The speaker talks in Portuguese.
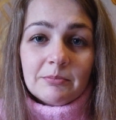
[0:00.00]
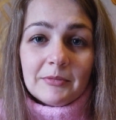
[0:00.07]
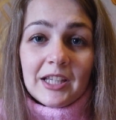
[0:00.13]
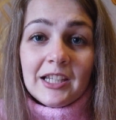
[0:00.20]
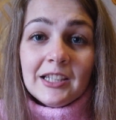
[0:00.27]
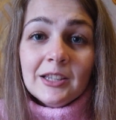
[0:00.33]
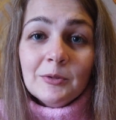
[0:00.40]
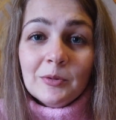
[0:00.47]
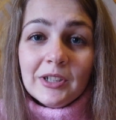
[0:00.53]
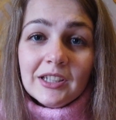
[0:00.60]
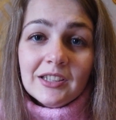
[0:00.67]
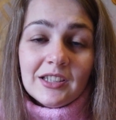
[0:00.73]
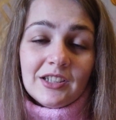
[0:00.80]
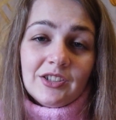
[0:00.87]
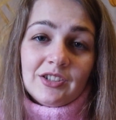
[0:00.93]
Ele
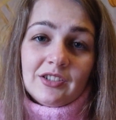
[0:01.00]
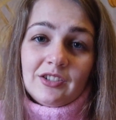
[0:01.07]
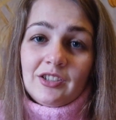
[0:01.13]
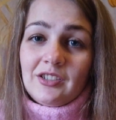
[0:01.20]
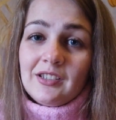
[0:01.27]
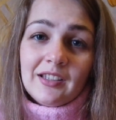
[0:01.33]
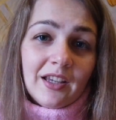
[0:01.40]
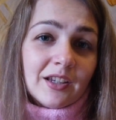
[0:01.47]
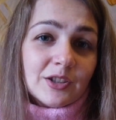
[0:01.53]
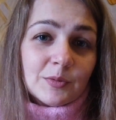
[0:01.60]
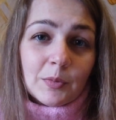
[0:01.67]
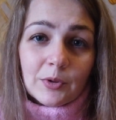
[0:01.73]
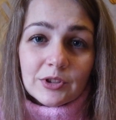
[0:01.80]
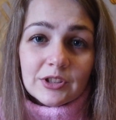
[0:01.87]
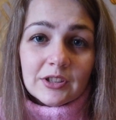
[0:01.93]
nunca deixa a gente sem
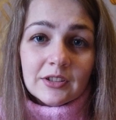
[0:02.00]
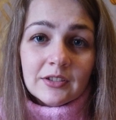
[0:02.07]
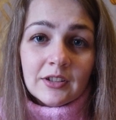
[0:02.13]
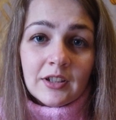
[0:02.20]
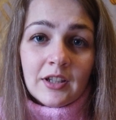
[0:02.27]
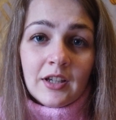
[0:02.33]
resposta.